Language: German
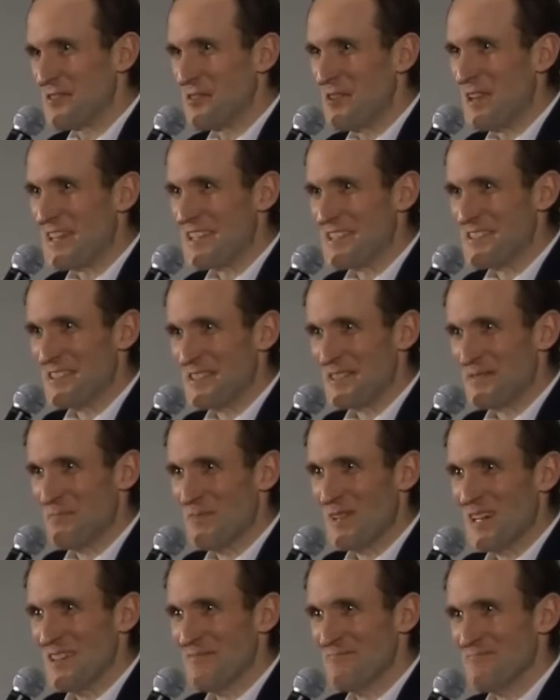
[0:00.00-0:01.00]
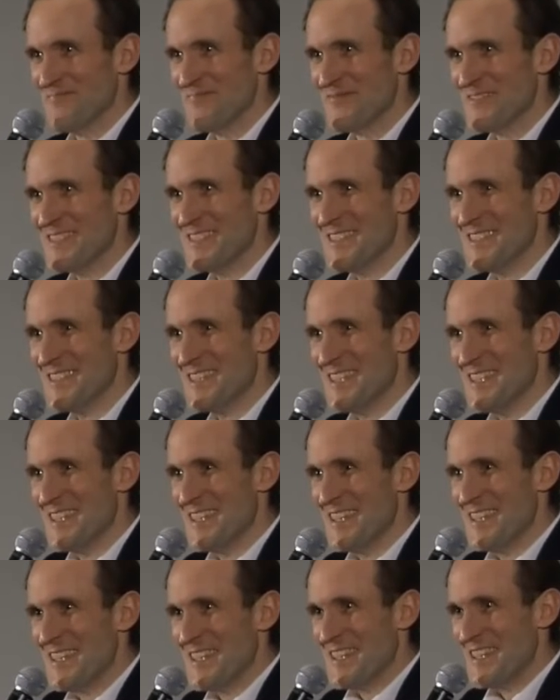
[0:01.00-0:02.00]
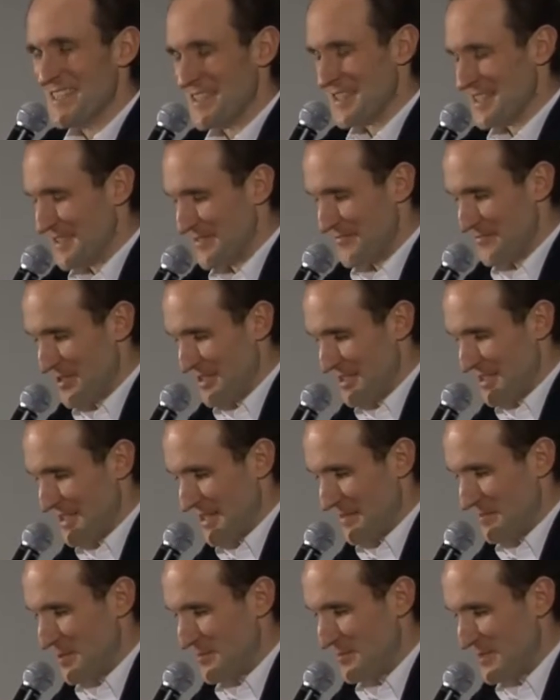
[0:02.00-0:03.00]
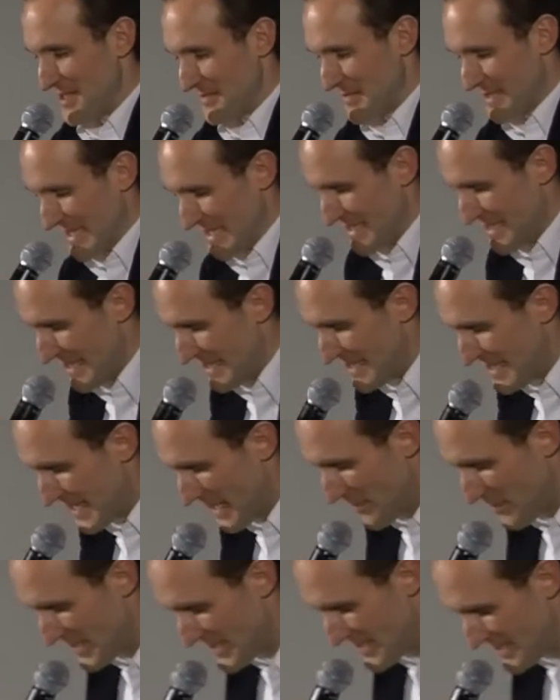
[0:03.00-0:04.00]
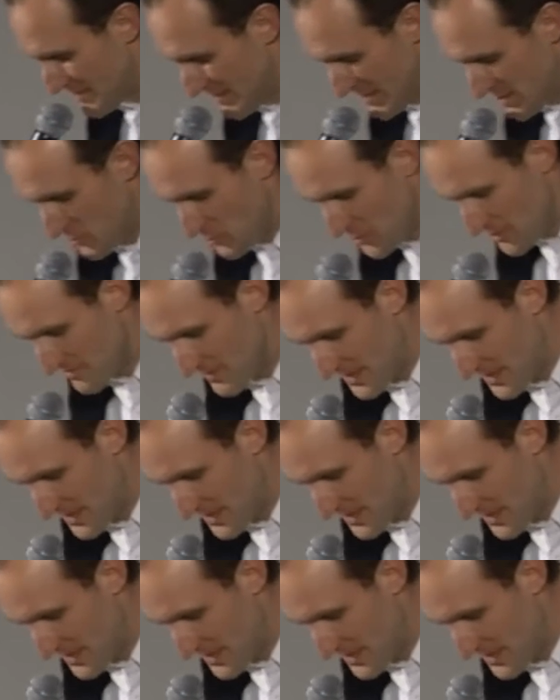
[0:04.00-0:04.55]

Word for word: noch länger sitzen bleiben. Ich äh, möchte Ihnen nämlich ein bisschen was erzählen. Ich habe allerdings zwei Tüten